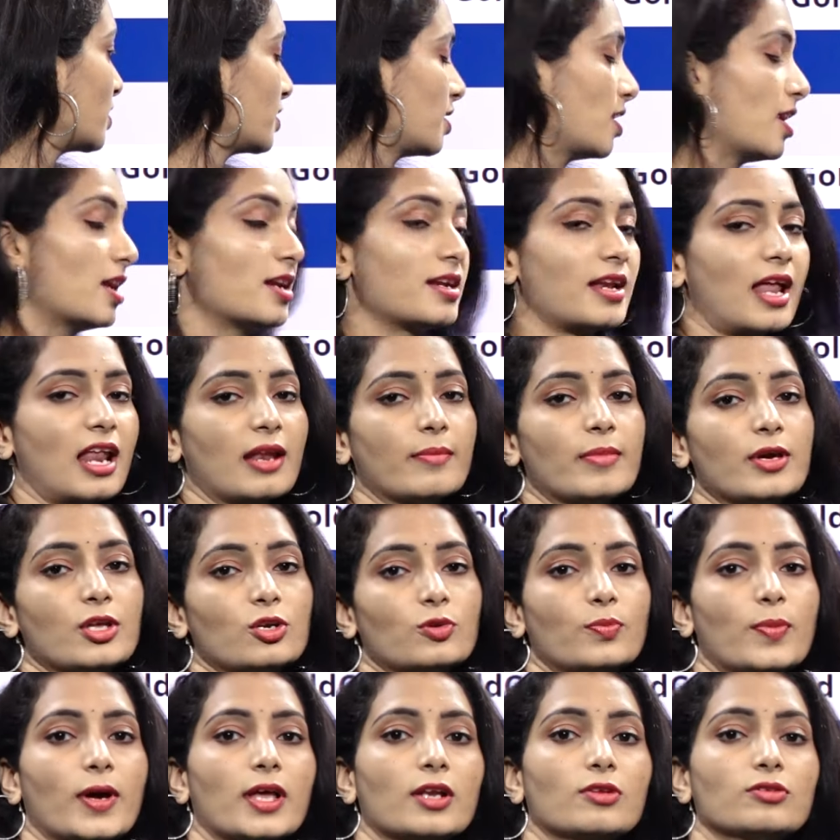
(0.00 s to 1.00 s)
వందల నలభై
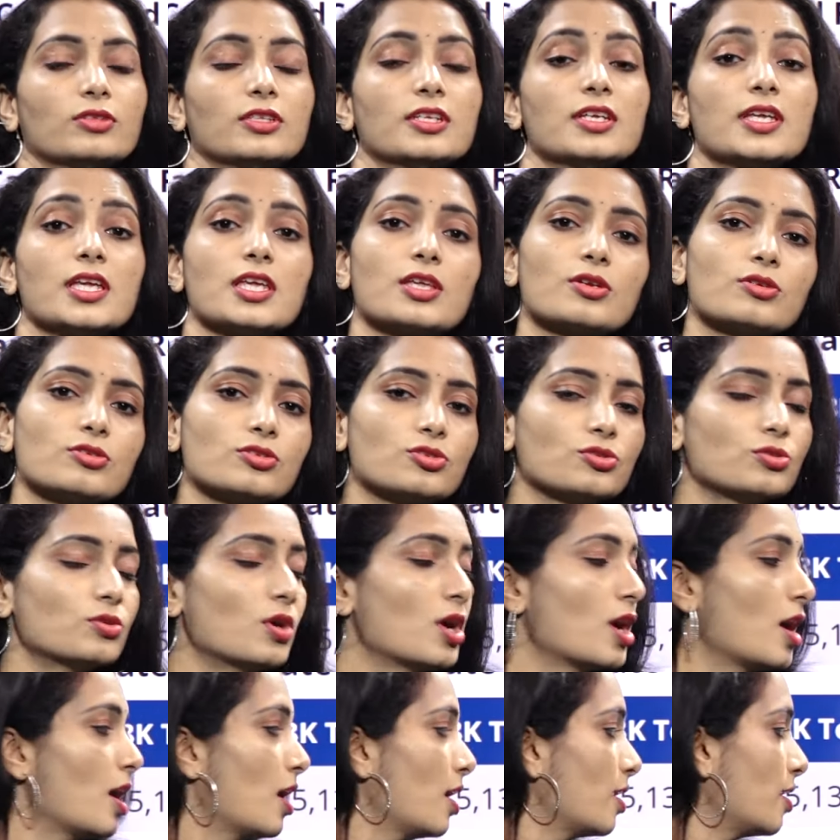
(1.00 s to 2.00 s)
రూపాయలు ఉంది ఈరోజు
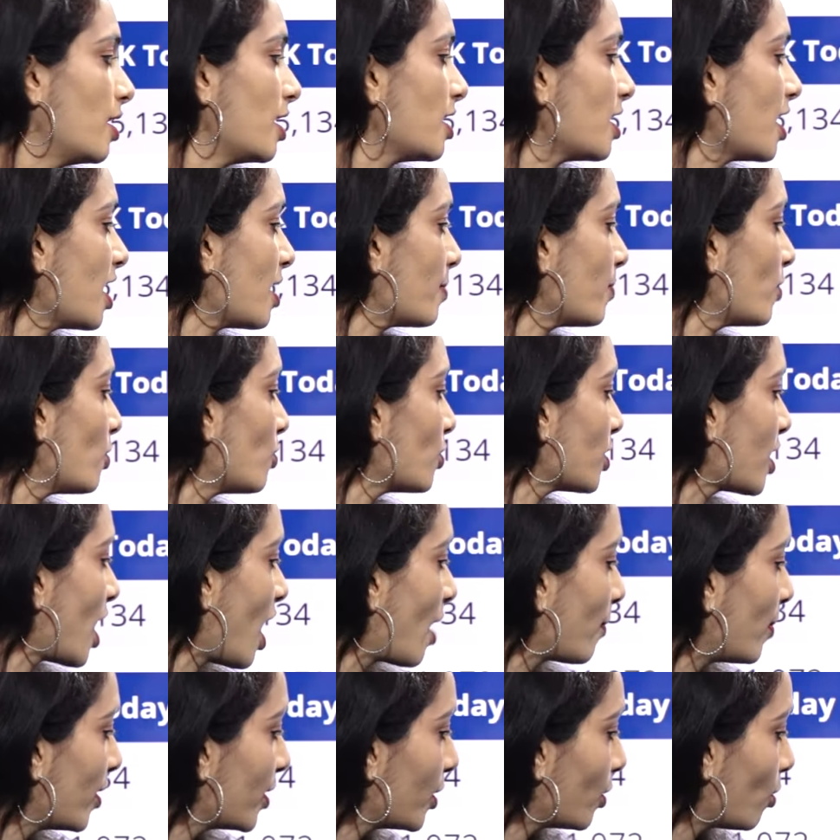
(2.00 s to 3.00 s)
నిన్నేమో
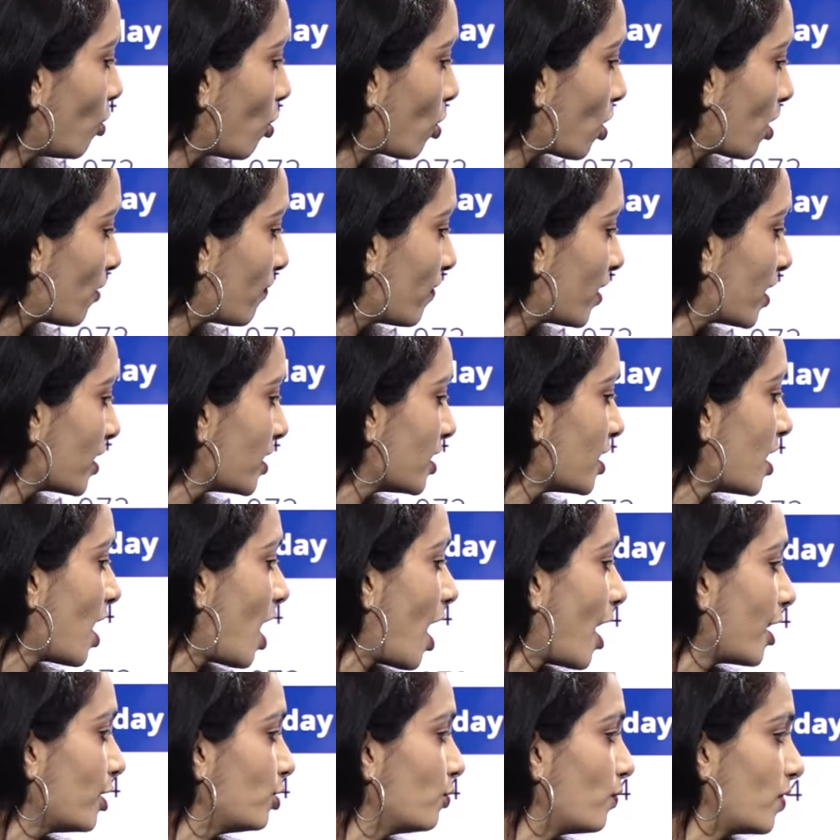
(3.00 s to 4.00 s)
యాభై ఒక్క వెయ్యి
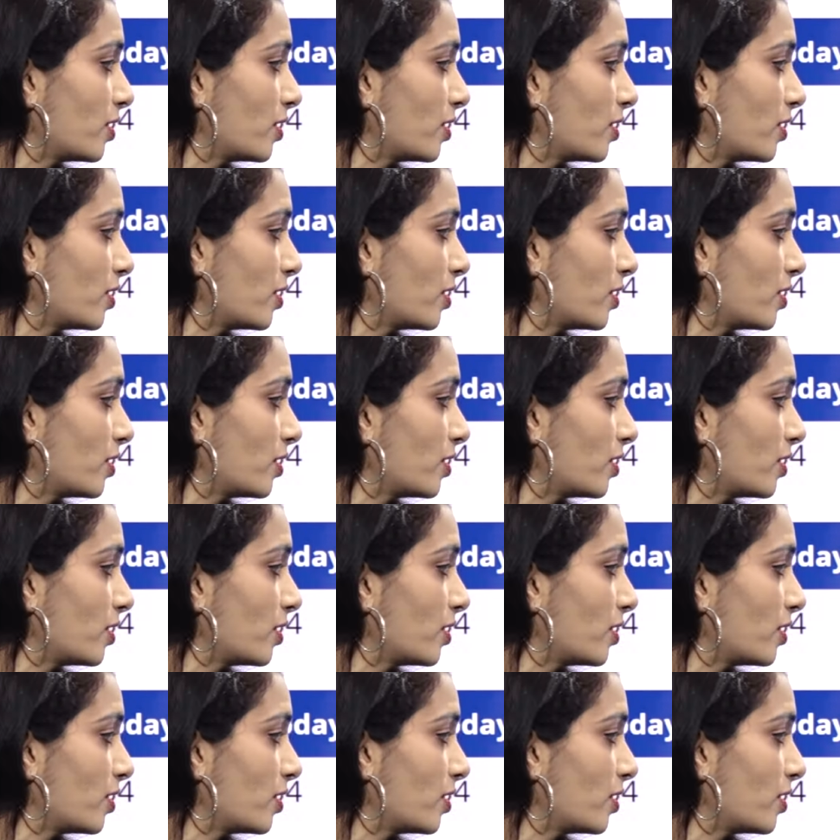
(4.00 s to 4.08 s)
ఐదు